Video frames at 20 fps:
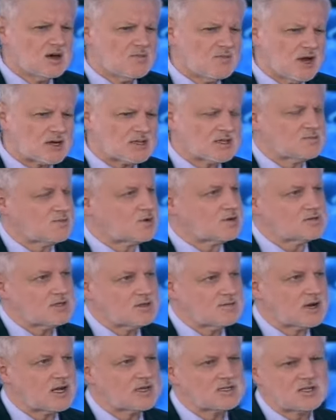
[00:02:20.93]
партия
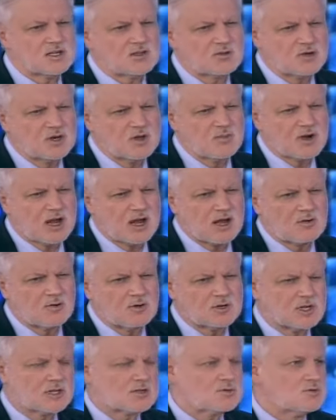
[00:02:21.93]
«Справедливая России то ли
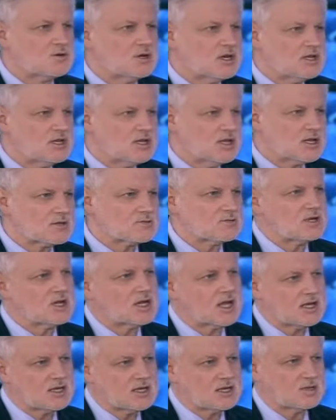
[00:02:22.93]
проходит, то ли нет, у
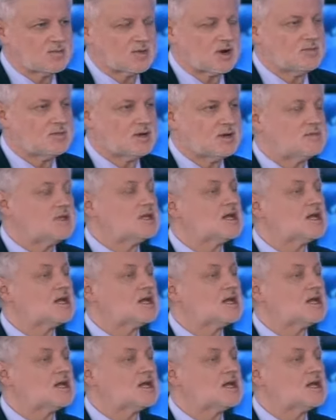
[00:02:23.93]
них какие-то проблемы.